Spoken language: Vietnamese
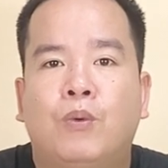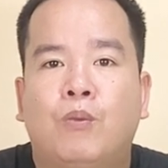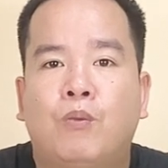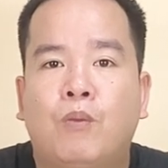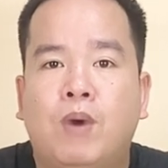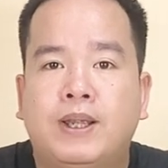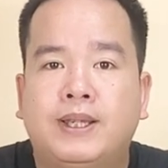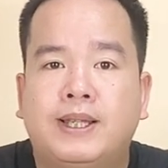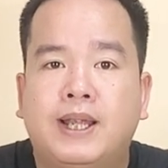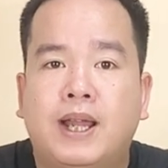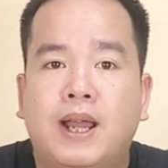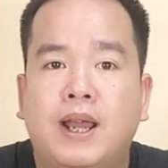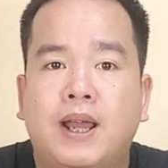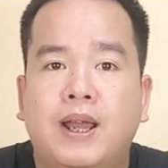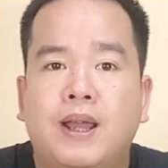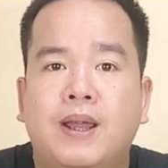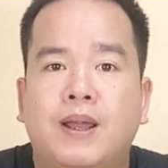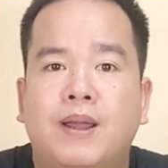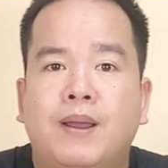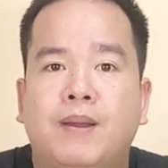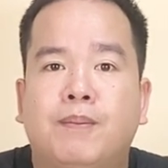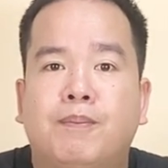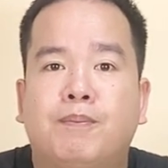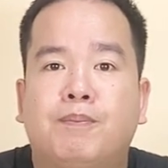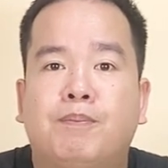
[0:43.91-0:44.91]
Ngoài ra,
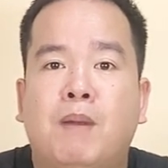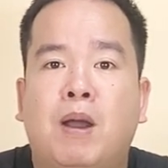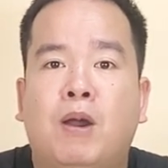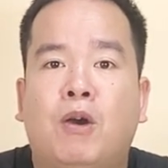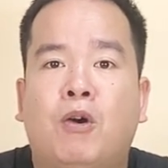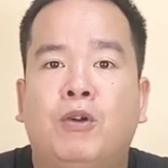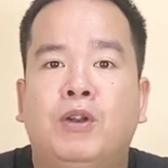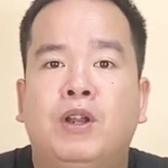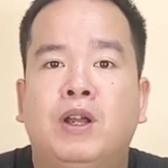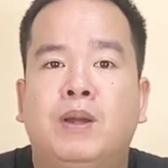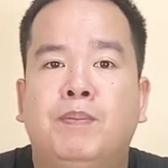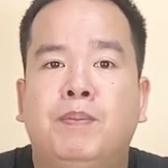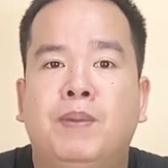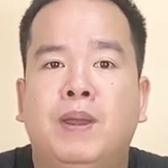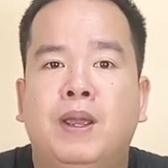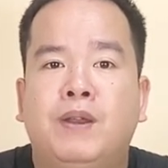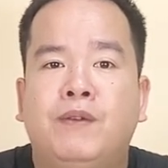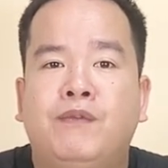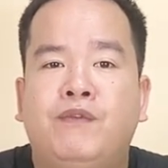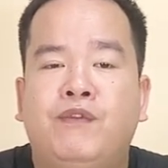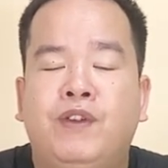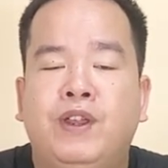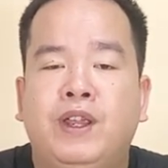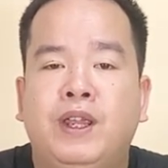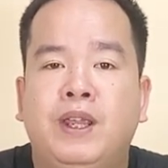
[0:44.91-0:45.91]
bạn còn được
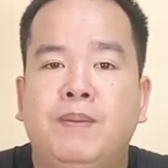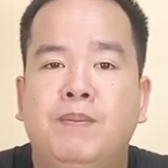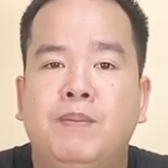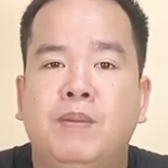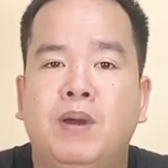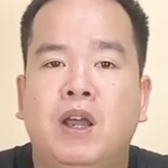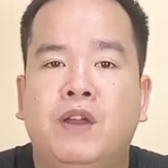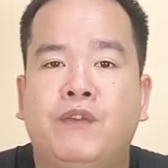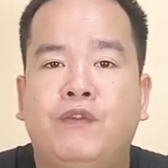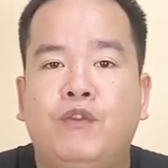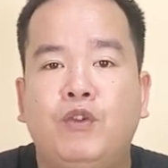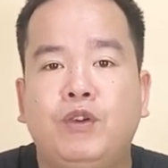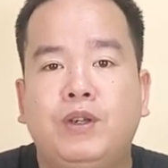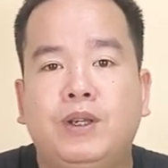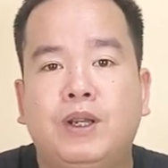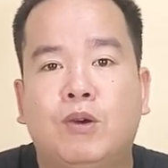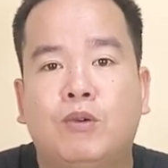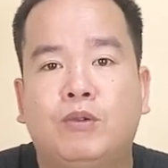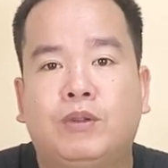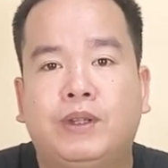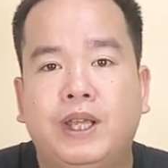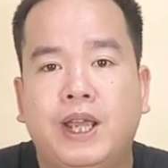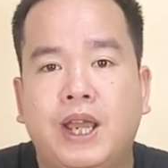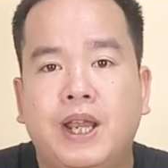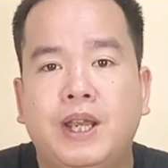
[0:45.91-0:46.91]
miễn phí 10 phút
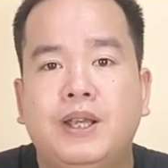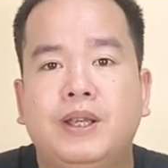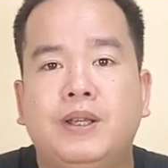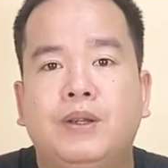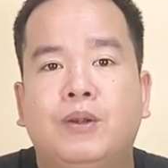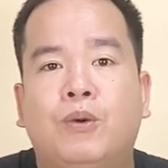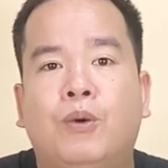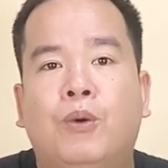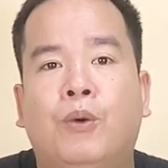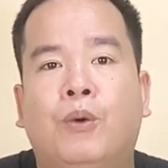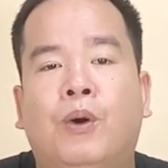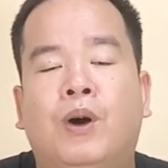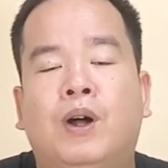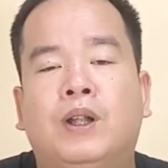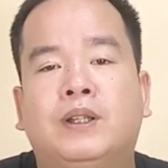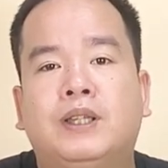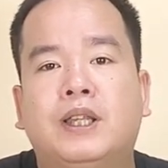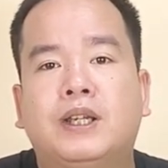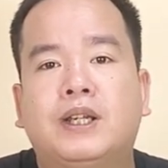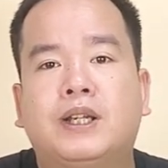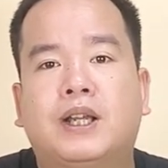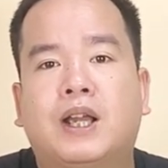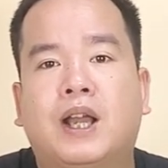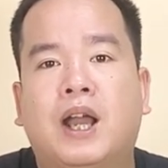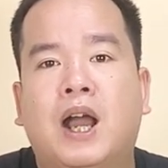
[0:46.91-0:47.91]
đầu tiên của
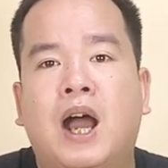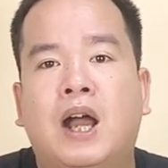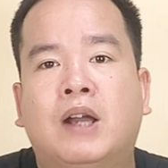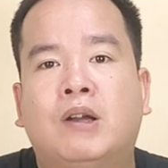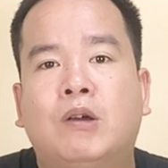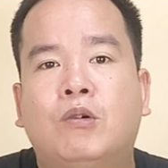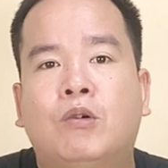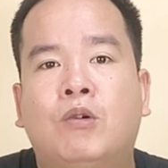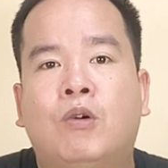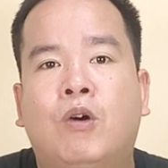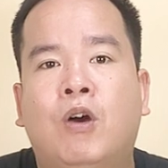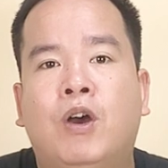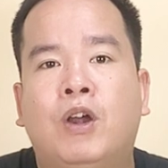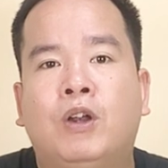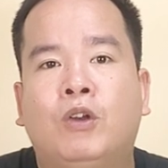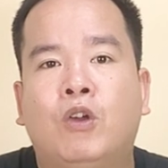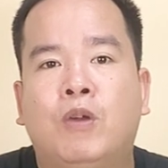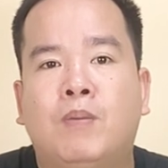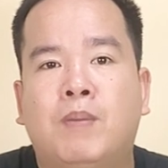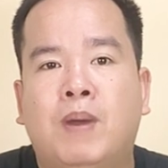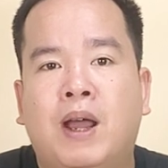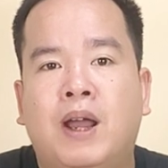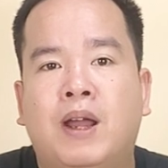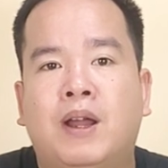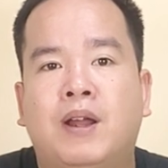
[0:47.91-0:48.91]
tất cả các cuộc gọi
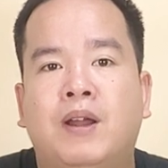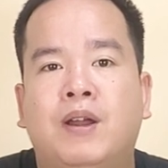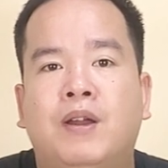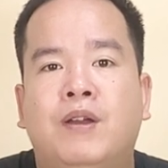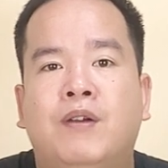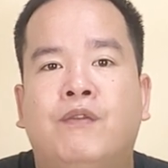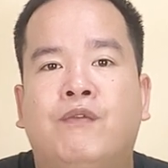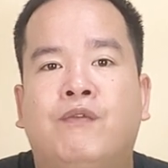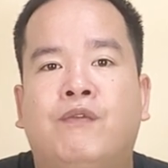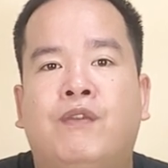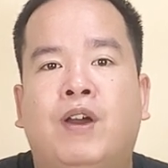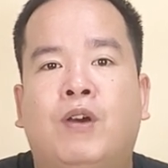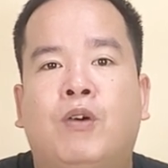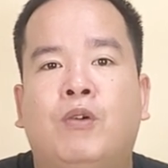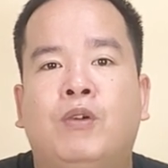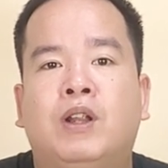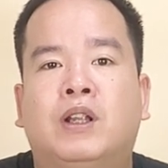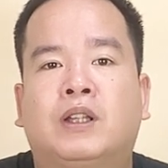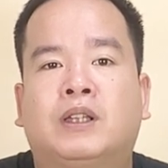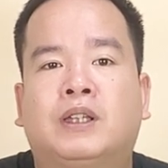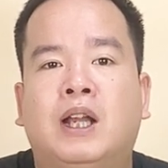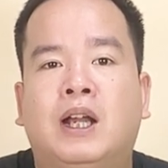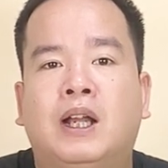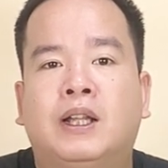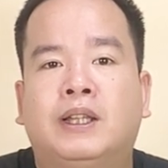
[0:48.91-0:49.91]
nội mạng và còn
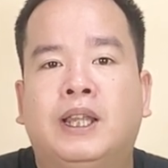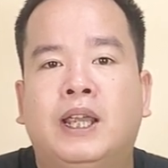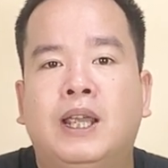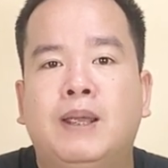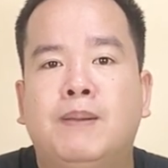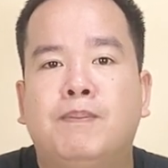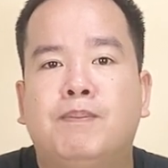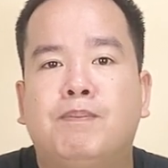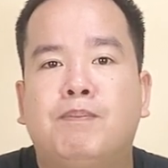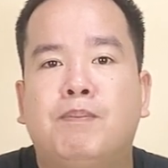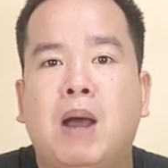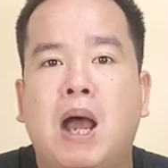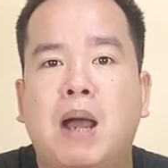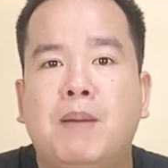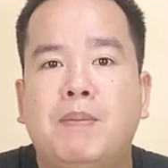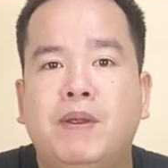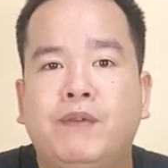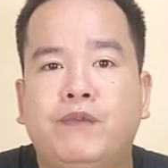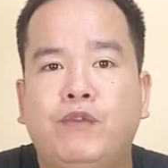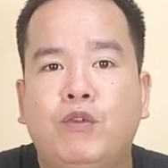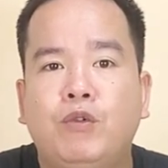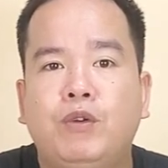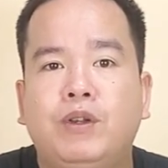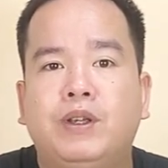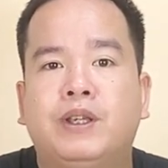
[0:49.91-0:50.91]
được tặng thêm
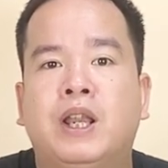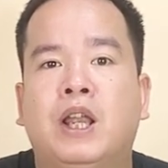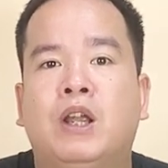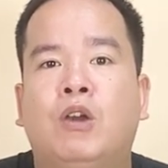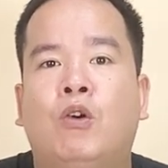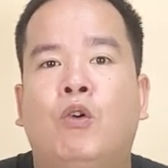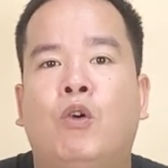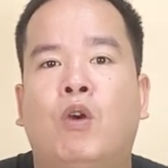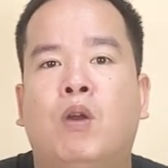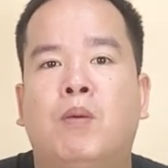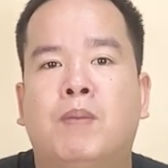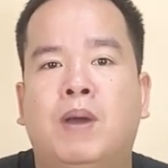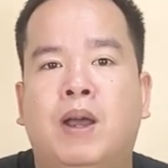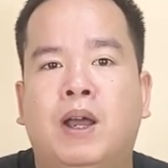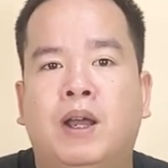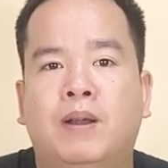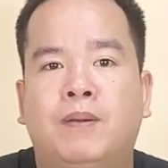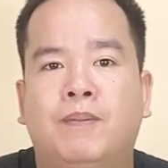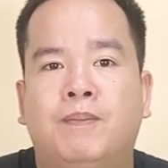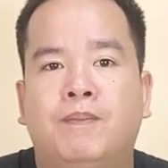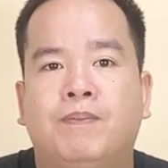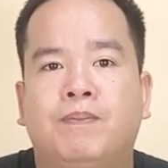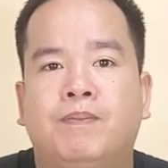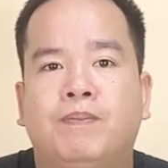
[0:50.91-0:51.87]
30 phút để gọi ngoài mạng.